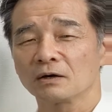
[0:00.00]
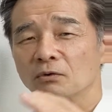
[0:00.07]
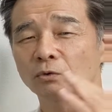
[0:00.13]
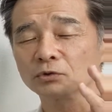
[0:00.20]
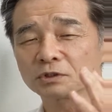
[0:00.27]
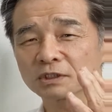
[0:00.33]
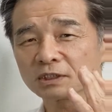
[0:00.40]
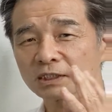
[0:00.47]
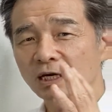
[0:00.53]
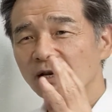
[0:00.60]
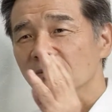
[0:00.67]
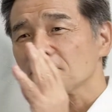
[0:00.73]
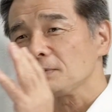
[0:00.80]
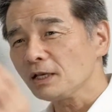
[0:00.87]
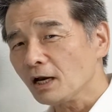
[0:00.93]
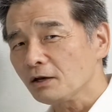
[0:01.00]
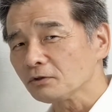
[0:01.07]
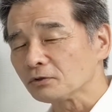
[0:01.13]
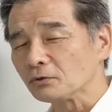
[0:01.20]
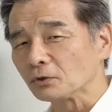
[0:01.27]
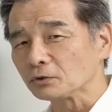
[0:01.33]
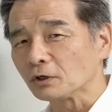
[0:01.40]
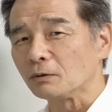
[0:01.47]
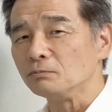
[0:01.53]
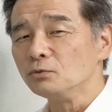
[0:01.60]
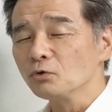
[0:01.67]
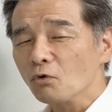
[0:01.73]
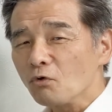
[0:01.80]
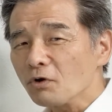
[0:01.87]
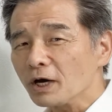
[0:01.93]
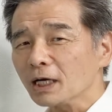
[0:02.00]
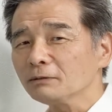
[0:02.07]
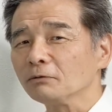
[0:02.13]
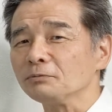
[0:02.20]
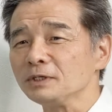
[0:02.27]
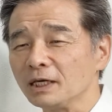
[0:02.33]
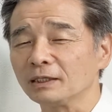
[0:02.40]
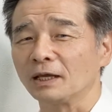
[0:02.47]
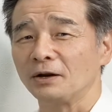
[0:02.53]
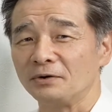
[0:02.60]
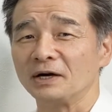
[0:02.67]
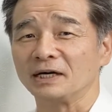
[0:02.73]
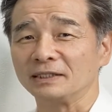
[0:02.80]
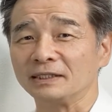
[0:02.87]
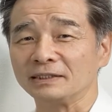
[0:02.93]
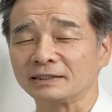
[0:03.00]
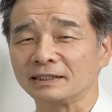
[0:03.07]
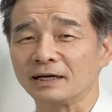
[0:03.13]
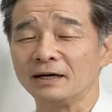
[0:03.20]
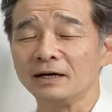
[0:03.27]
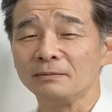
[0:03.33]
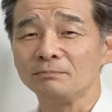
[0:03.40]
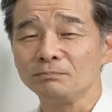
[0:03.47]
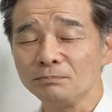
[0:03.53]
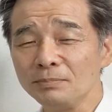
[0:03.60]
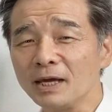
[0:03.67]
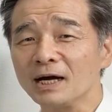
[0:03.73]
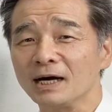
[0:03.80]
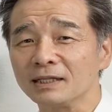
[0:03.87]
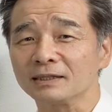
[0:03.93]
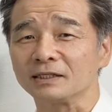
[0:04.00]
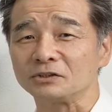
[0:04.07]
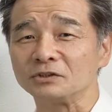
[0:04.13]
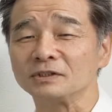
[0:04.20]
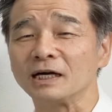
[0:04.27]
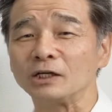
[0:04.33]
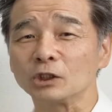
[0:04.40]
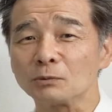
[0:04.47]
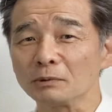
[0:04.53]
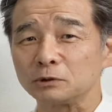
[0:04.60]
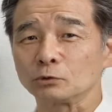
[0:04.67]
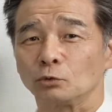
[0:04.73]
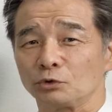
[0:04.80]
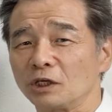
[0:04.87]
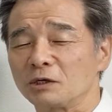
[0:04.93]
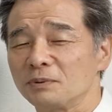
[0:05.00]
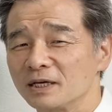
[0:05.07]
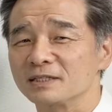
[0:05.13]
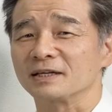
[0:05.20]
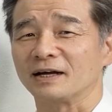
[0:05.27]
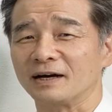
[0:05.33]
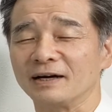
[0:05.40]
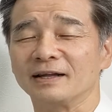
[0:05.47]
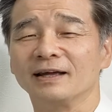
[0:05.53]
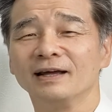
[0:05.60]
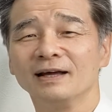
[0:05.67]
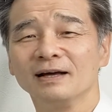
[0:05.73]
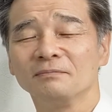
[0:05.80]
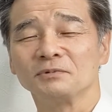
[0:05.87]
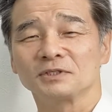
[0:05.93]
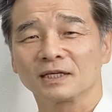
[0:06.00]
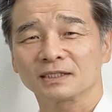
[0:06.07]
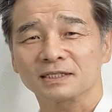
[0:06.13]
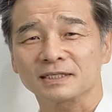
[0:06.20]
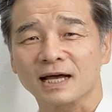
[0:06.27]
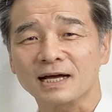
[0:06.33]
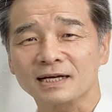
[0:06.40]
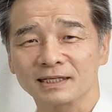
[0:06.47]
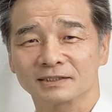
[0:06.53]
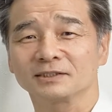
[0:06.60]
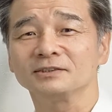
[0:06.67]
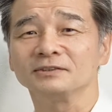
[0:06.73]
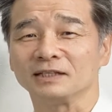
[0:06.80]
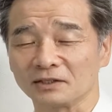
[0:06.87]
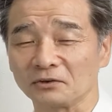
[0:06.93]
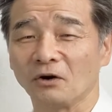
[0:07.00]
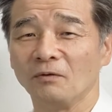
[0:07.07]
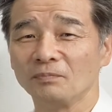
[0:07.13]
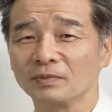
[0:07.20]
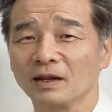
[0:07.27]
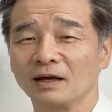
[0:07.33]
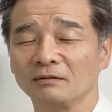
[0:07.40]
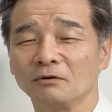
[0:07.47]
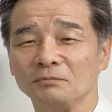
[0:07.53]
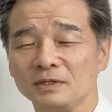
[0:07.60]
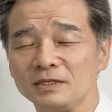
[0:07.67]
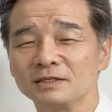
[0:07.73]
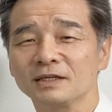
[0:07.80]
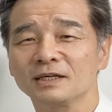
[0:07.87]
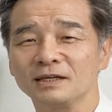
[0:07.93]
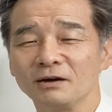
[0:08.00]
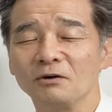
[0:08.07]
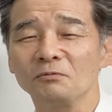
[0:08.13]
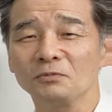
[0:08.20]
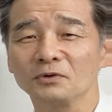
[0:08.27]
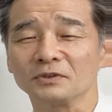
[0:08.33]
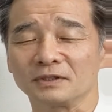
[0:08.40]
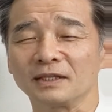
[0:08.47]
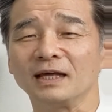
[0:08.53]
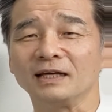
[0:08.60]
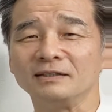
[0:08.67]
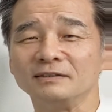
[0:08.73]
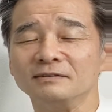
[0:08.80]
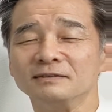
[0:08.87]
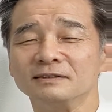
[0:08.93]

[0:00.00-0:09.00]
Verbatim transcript: こっちから見れるということは向こうからも見えてるわけですから目が合った瞬間にトマト飛んできますからねもう絶対参加するんだと水着を持って